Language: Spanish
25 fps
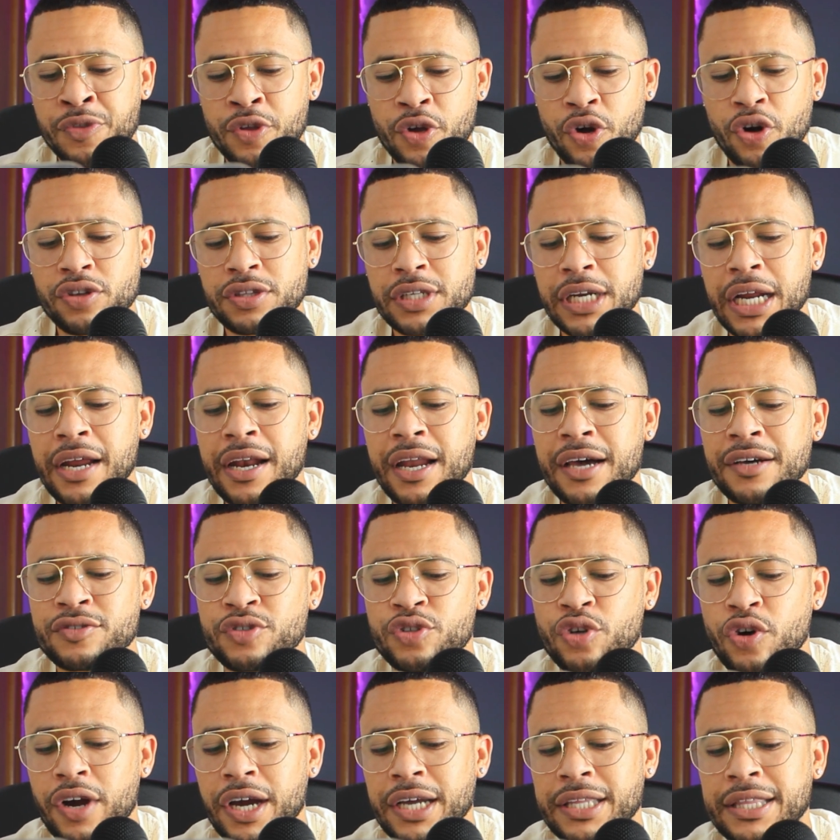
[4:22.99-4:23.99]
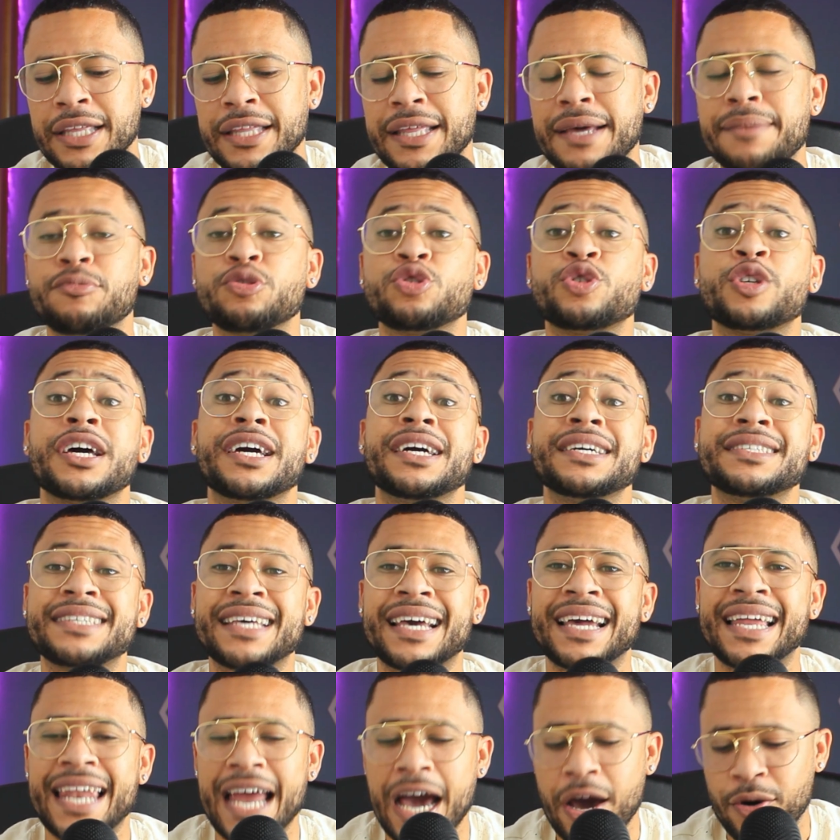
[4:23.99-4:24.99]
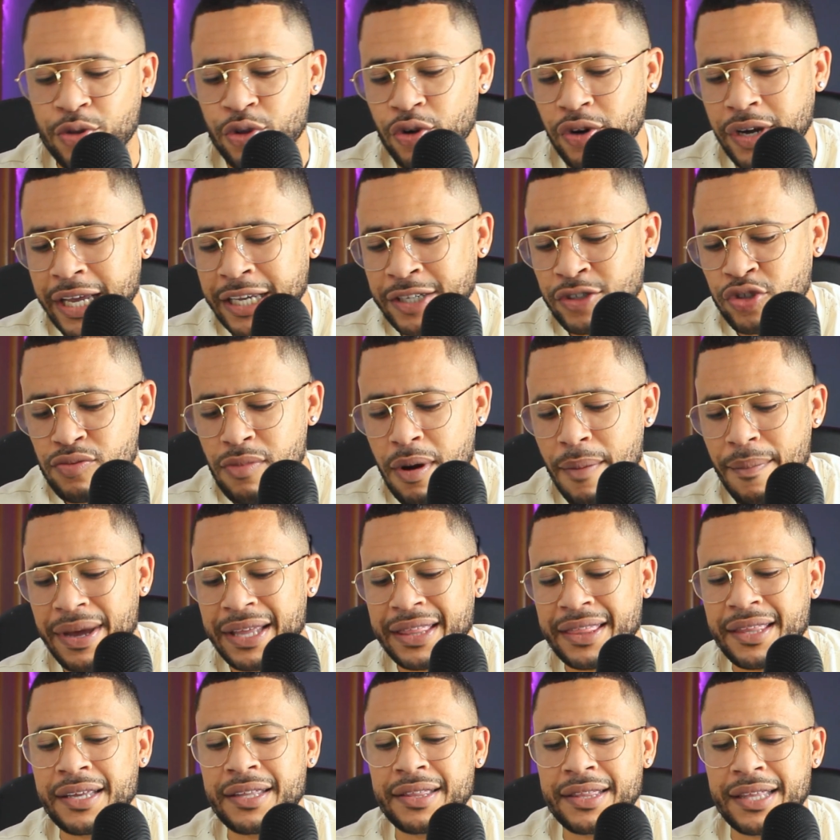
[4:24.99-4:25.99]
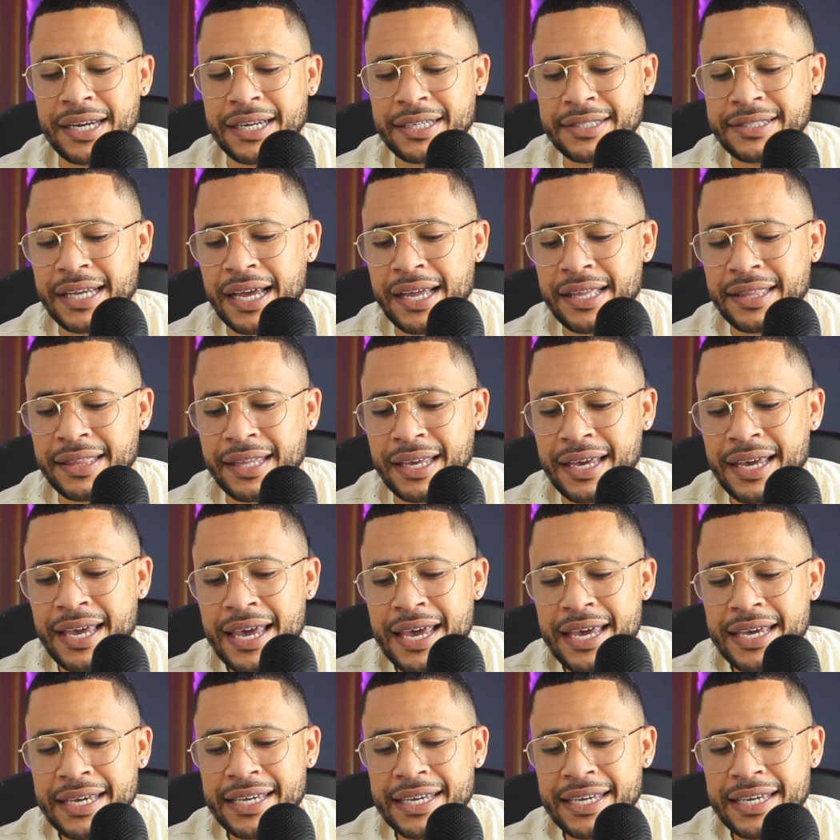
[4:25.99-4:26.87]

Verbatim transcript: Otra de la opción que tenemos es el audio, que es sumamente interesante.